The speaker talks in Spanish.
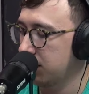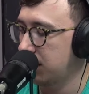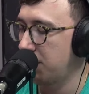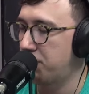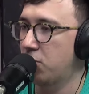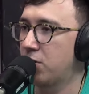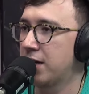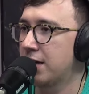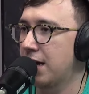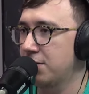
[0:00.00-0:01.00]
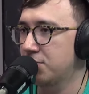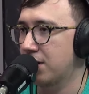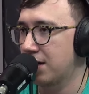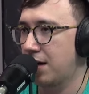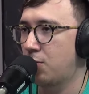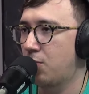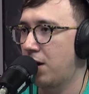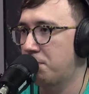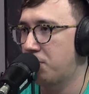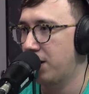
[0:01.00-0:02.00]
que por lo general en su carrera ha
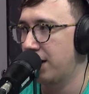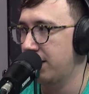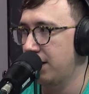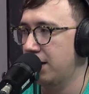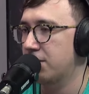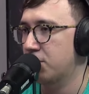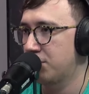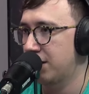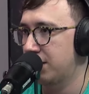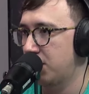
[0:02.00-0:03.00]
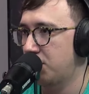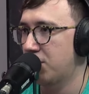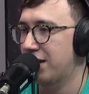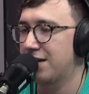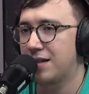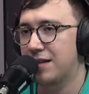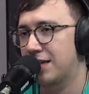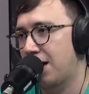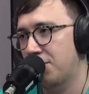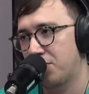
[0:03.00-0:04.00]
jugado por la izquierda, como un extremo por la izquierda,
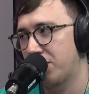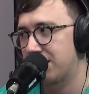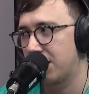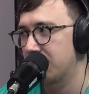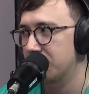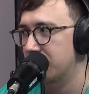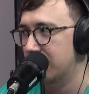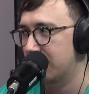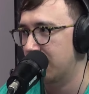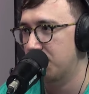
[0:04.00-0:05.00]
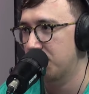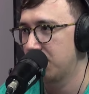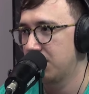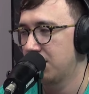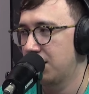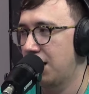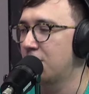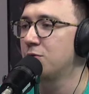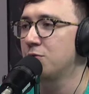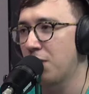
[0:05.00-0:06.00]
ya no es tanto un extremo.
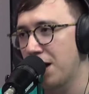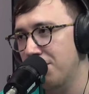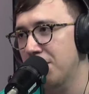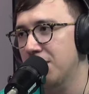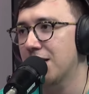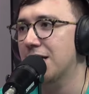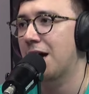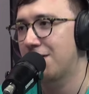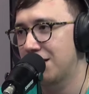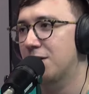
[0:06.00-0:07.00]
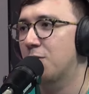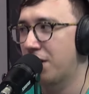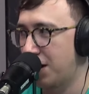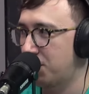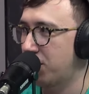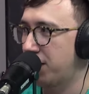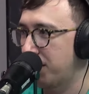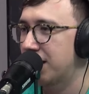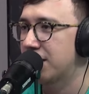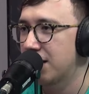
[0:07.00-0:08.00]
Es un 9 que a veces juega por la
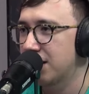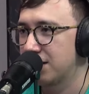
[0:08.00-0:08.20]
banda.